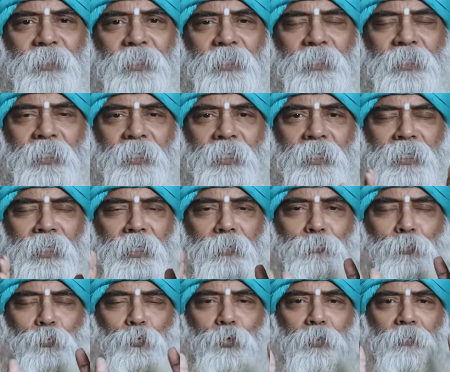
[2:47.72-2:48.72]
இது
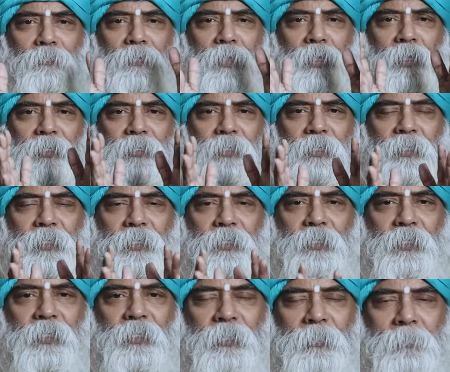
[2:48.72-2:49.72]
எல்லாம் உங்கள்
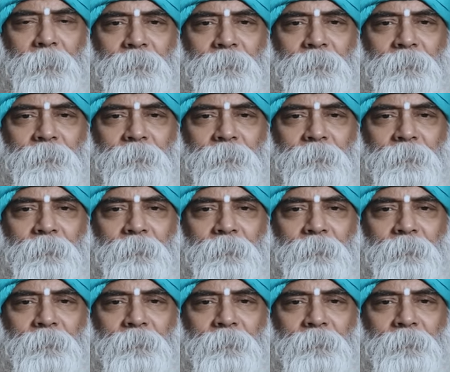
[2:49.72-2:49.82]
வாழ்க்கையை